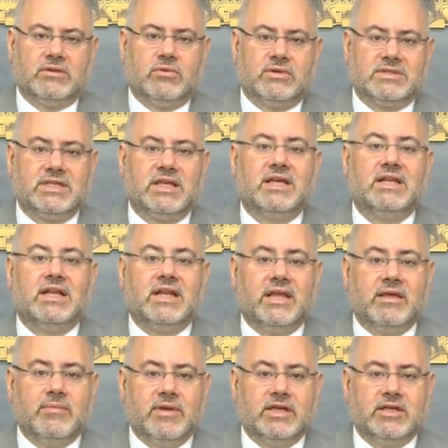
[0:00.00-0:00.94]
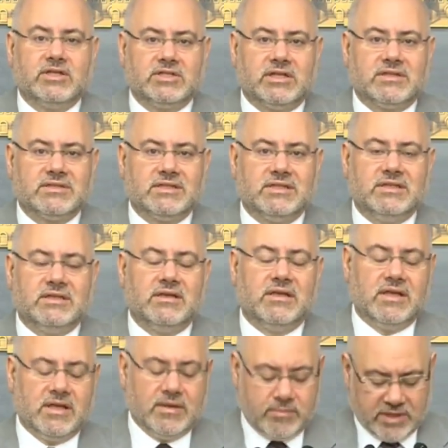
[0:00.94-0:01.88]
وسائل الحمايه الشخصيه
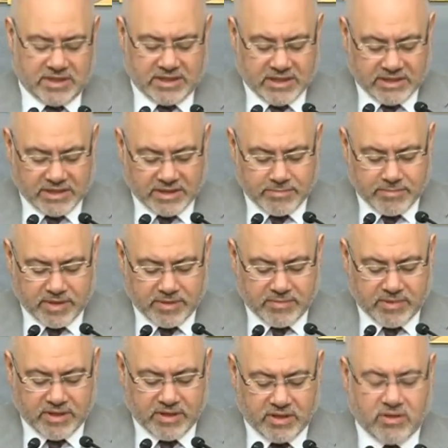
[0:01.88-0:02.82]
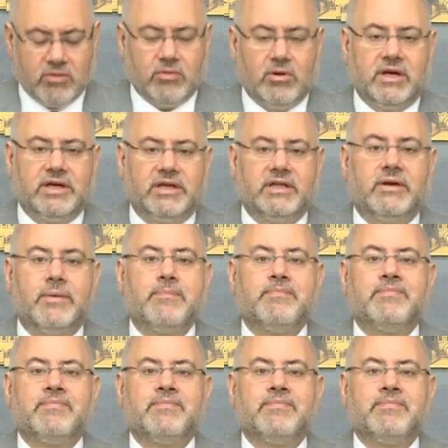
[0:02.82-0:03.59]
مثل مثل الكمامة وغيرها